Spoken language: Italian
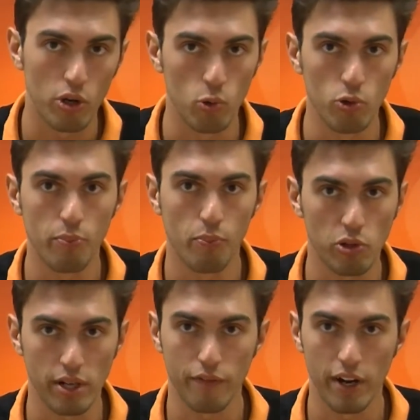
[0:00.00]
che lui
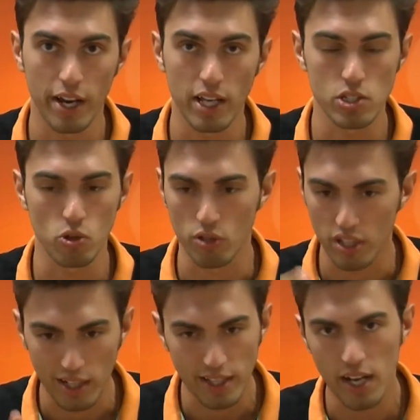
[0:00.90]
potrà fare a seconda
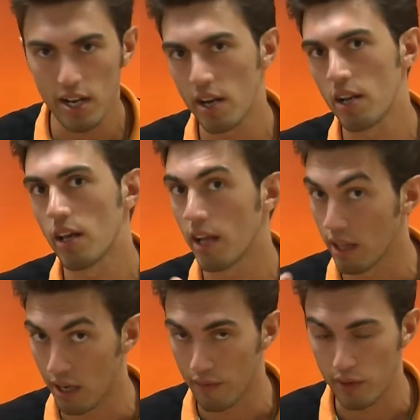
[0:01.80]
del turn e
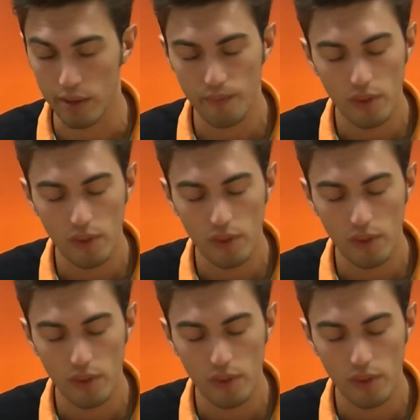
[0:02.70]
del river.